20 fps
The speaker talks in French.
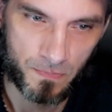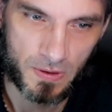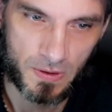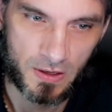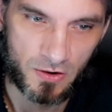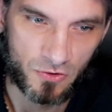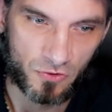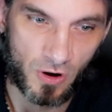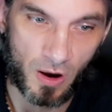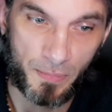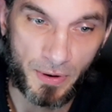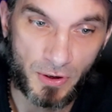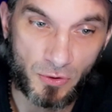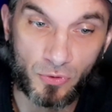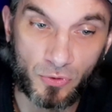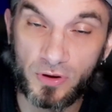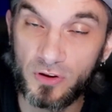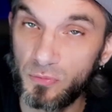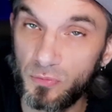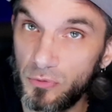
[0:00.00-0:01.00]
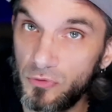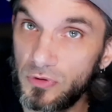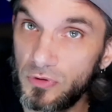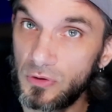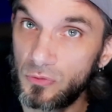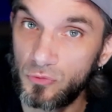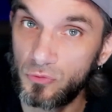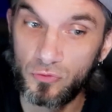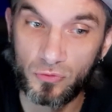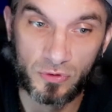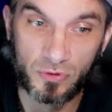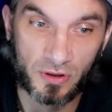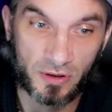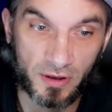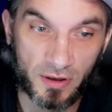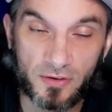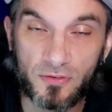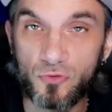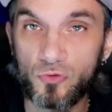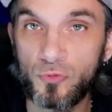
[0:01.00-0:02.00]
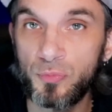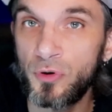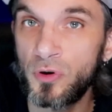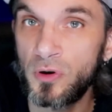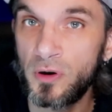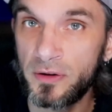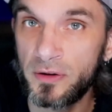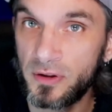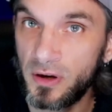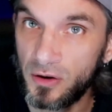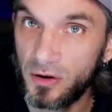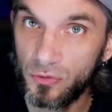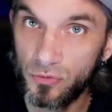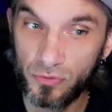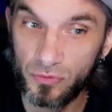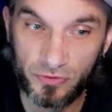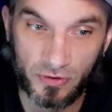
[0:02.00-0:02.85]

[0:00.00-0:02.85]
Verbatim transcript: Je rappelle que 15% de réduction de dégâts, si tu prends un dragon,